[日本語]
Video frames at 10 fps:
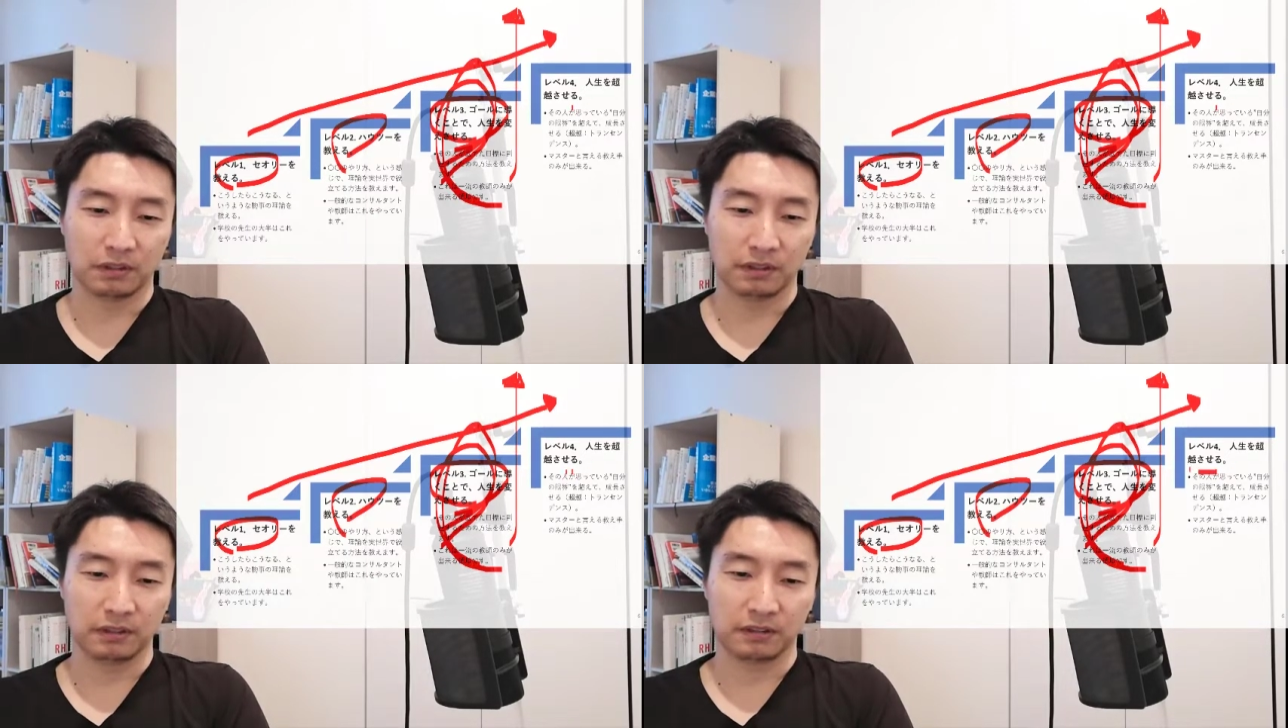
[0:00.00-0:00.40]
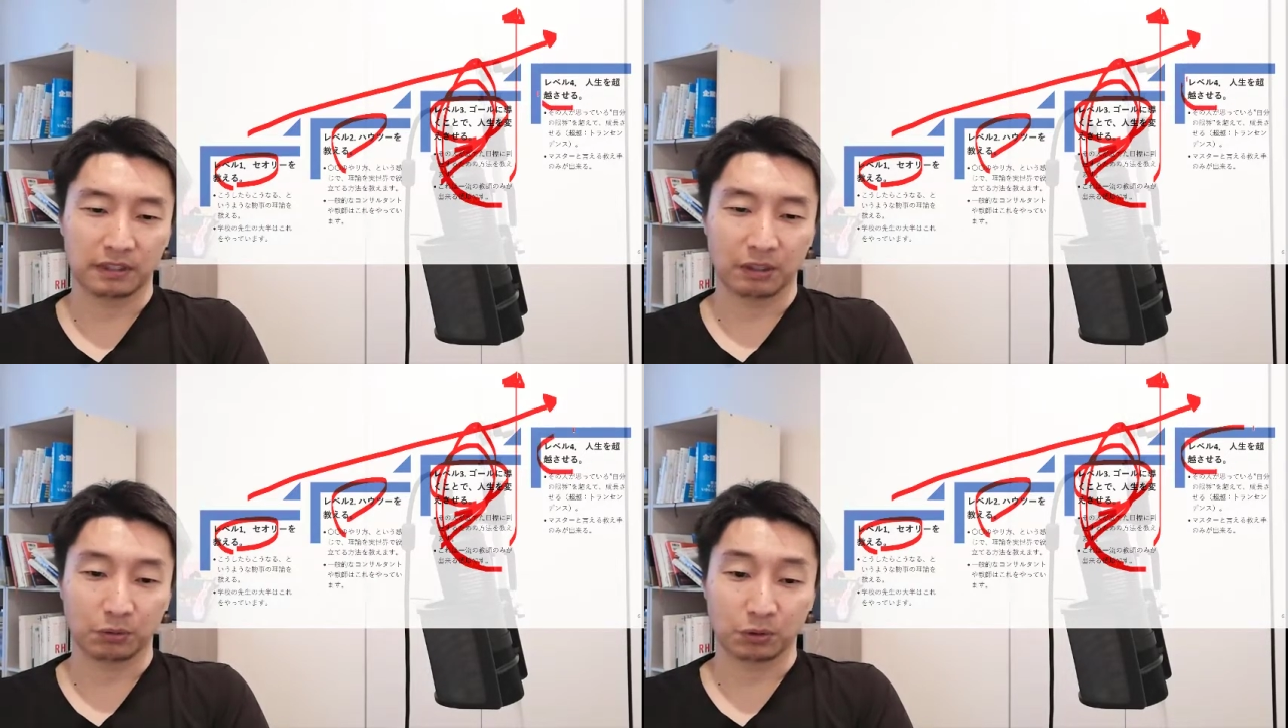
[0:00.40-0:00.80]
人
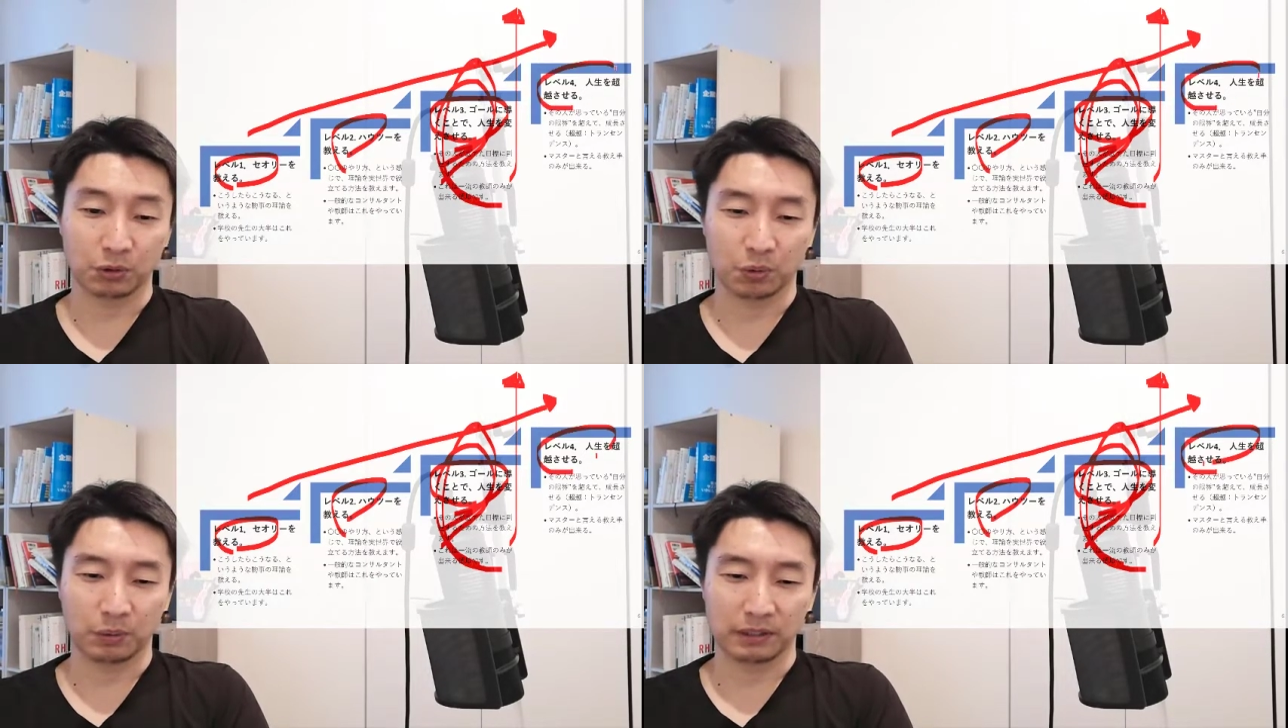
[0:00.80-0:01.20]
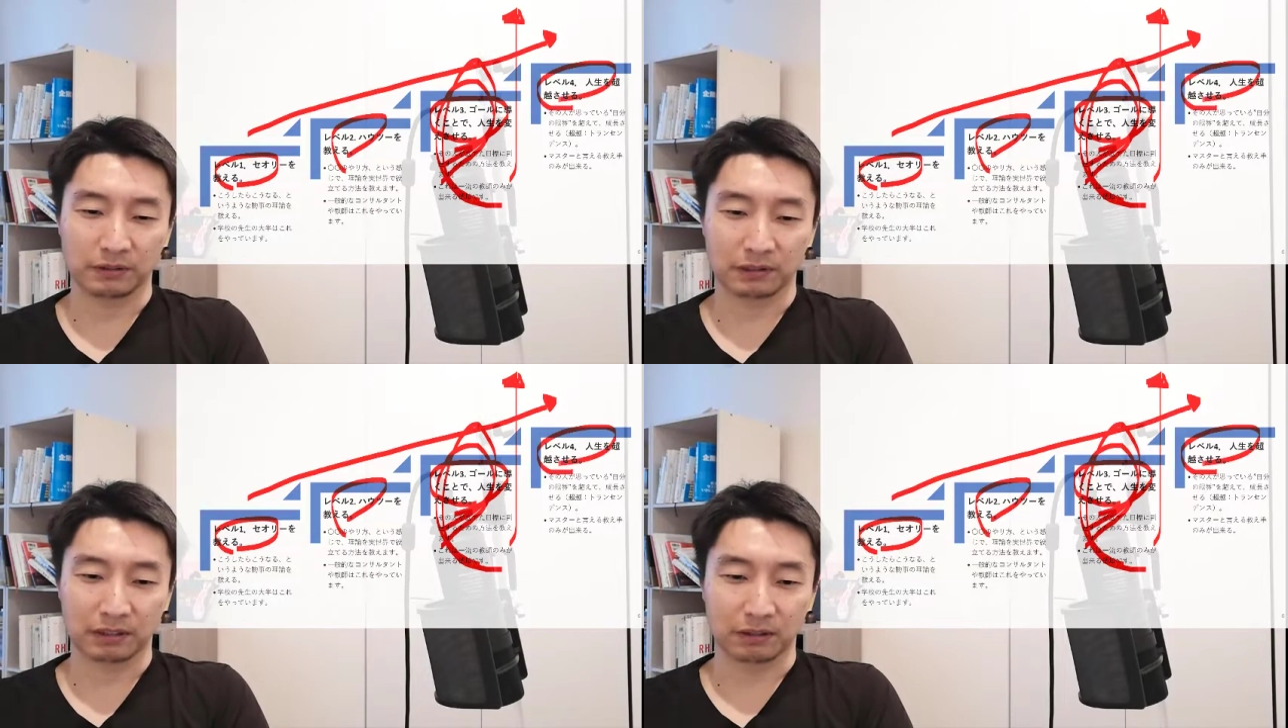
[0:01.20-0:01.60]
生を超
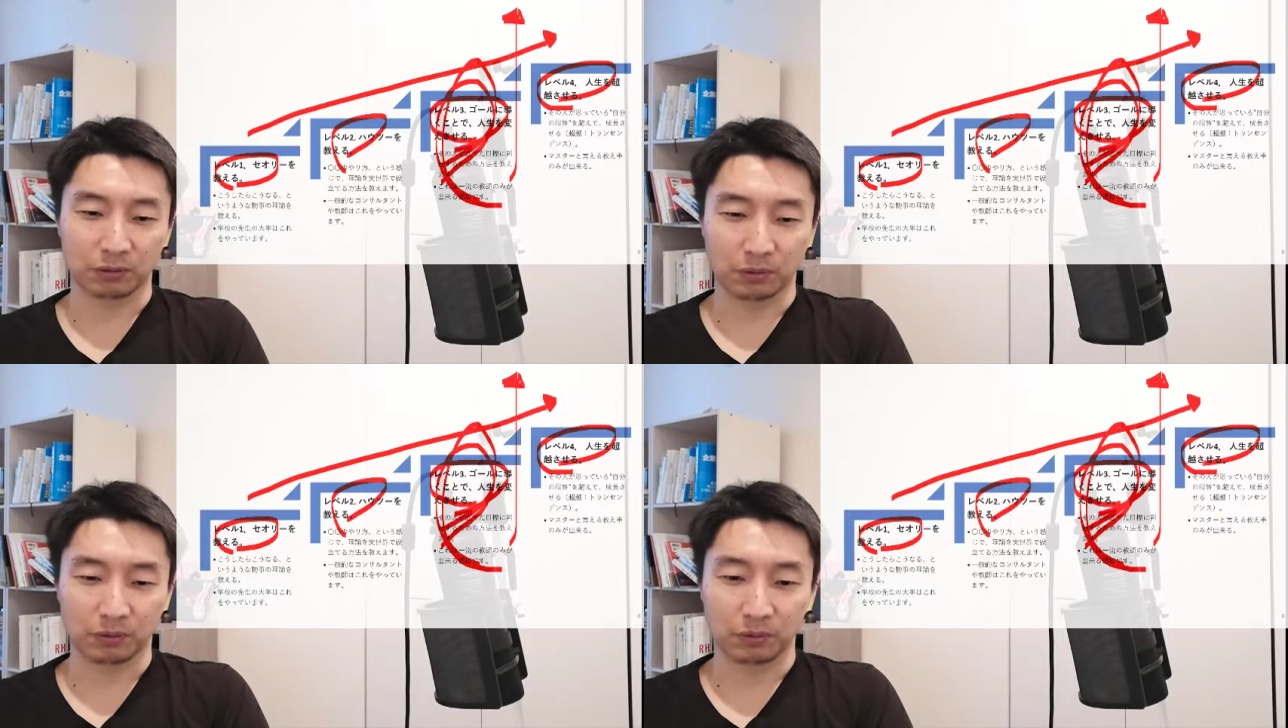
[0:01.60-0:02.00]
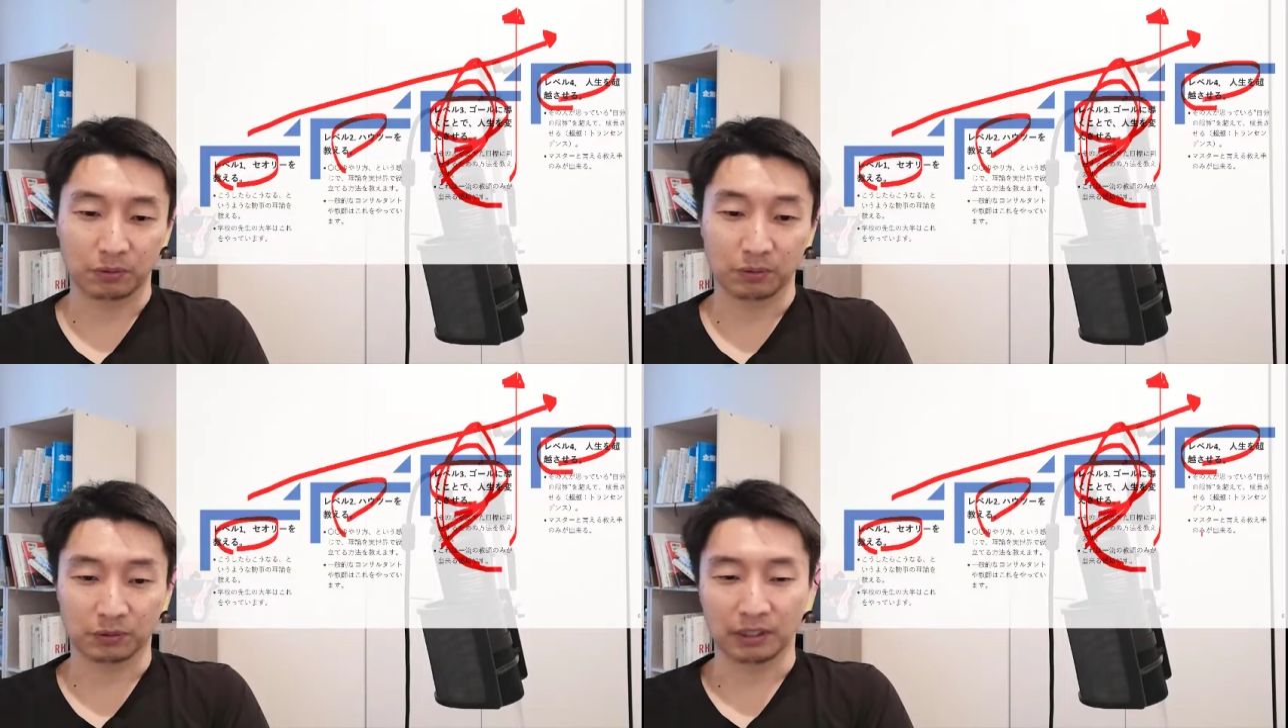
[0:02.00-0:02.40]
越させるとい
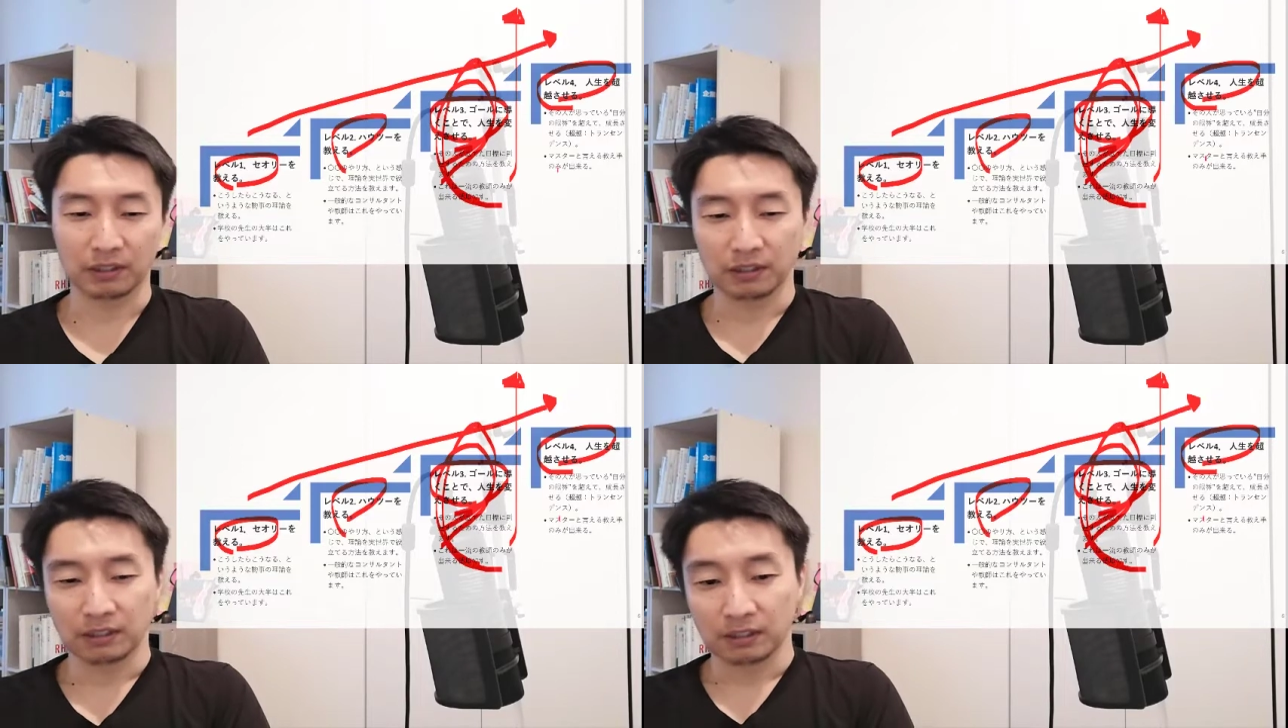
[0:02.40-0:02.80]
うですね。